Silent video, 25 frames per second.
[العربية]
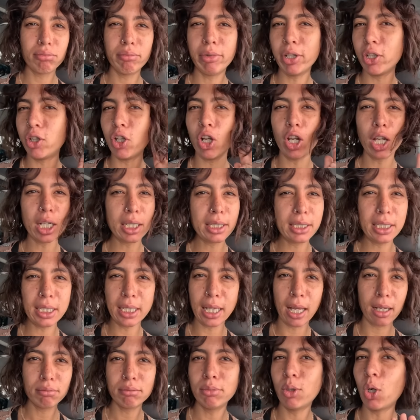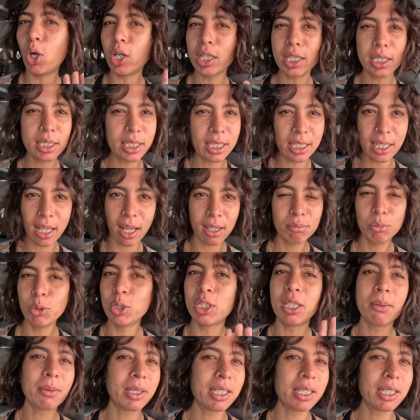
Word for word: باطلاله جديده بروح جديده موسم